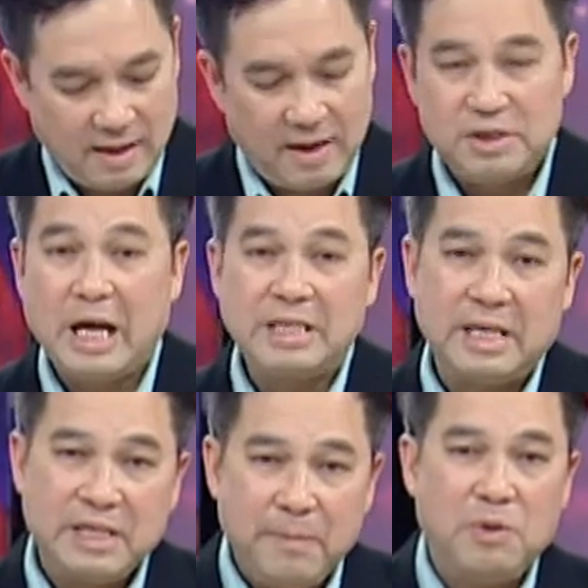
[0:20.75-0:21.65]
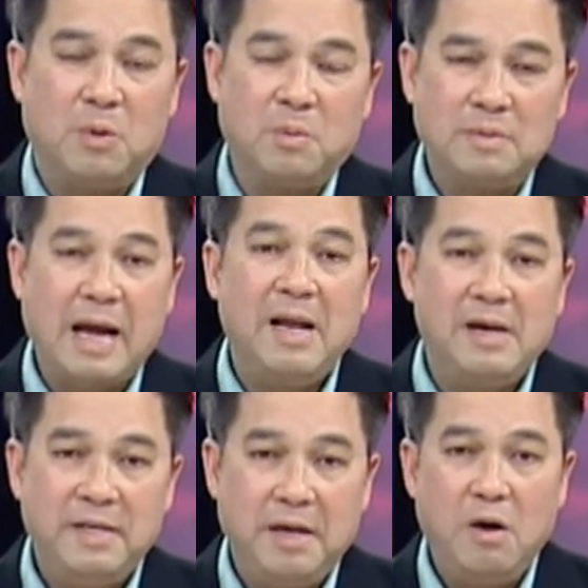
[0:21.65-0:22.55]
Ờ, Jack sẽ tiếp tục trả
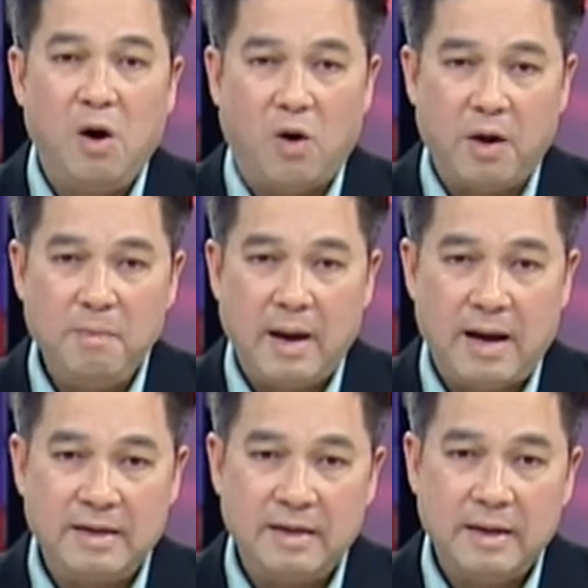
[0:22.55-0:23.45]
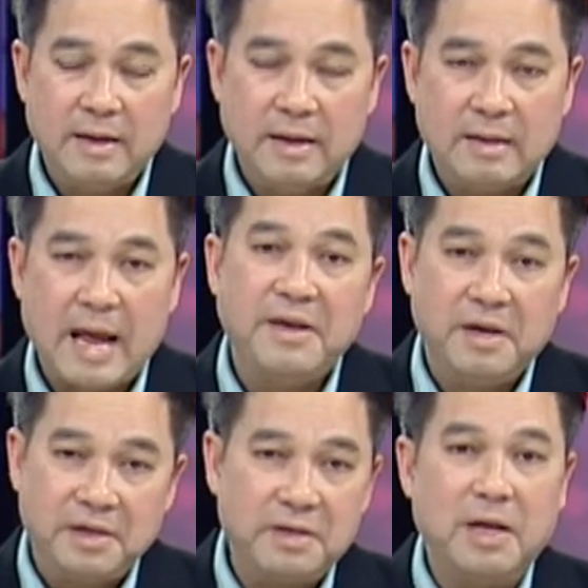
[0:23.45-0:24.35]
lời những câu hỏi mà đã
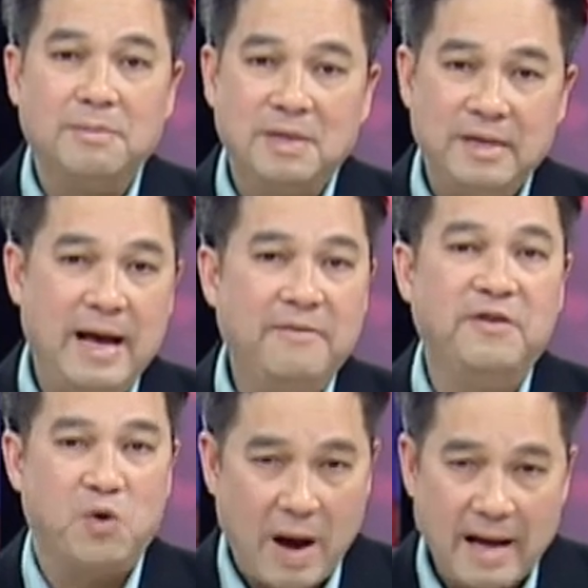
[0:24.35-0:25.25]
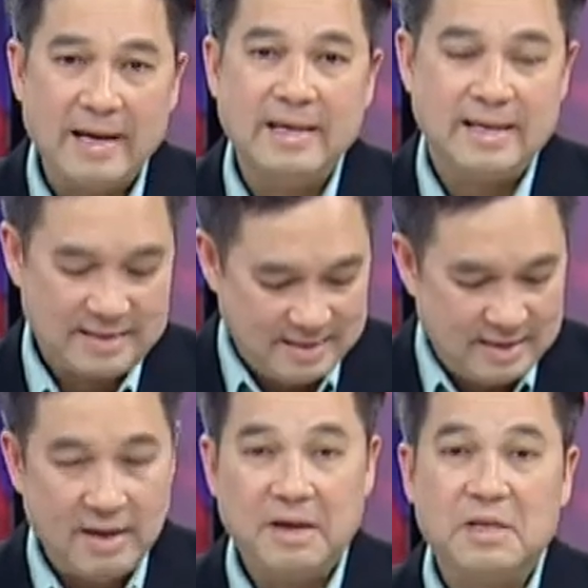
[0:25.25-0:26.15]
nhận được trong thời gian vừa qua.
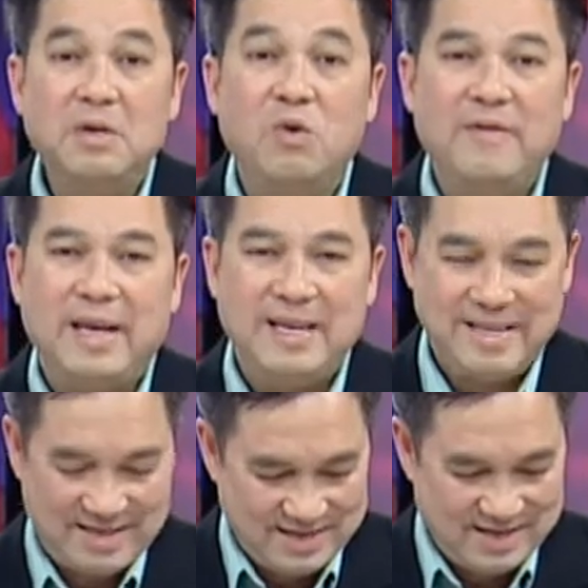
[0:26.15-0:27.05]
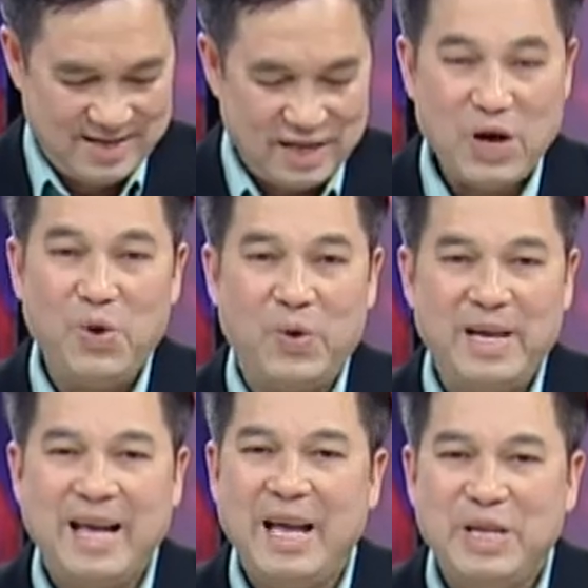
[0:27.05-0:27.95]
Ờ, thưa quý vị, câu hỏi
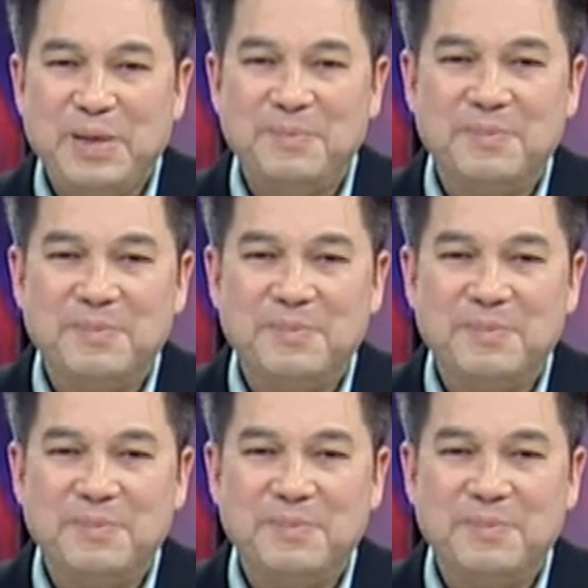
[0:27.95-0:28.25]
kế tiếp.